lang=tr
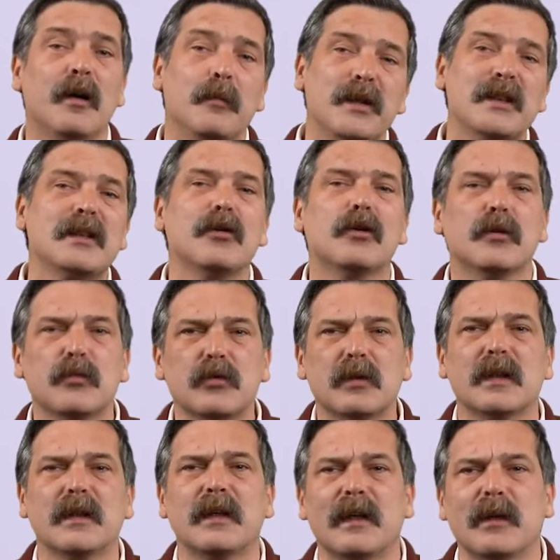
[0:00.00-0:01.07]
bizi
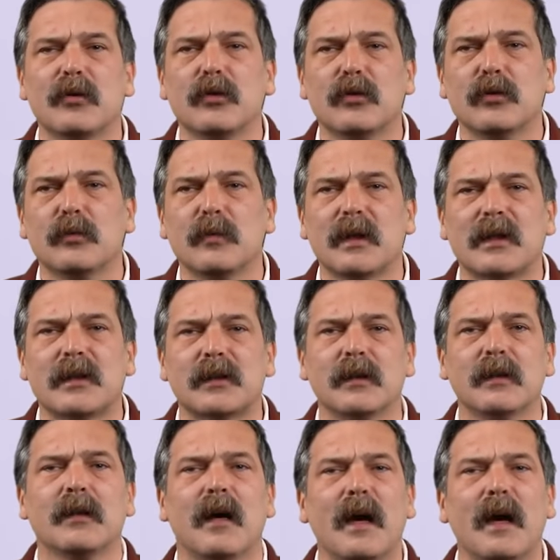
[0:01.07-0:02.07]
yolumuzdan geri döndürmek için